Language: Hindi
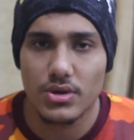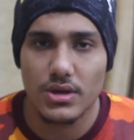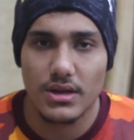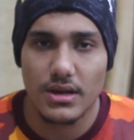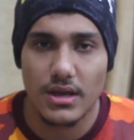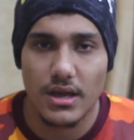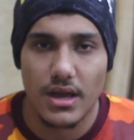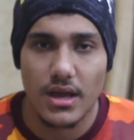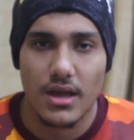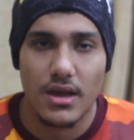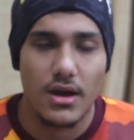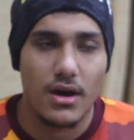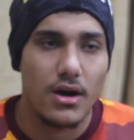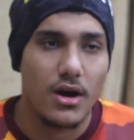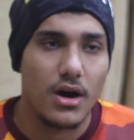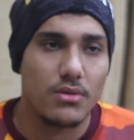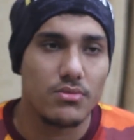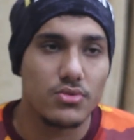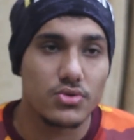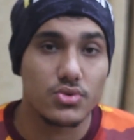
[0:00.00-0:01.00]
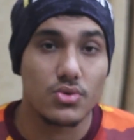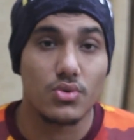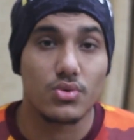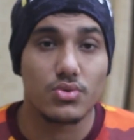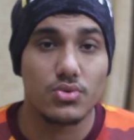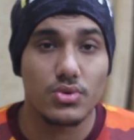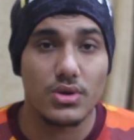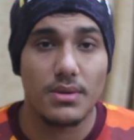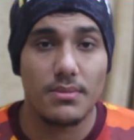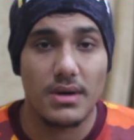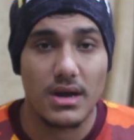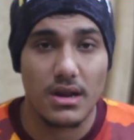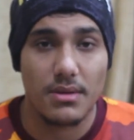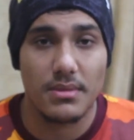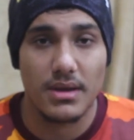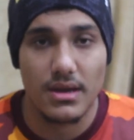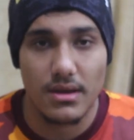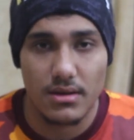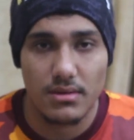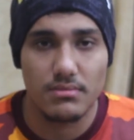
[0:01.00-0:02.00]
की नहीं है उसको उर्दू के बारे
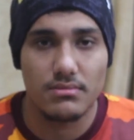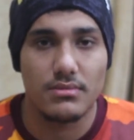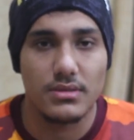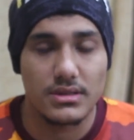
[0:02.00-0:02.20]
में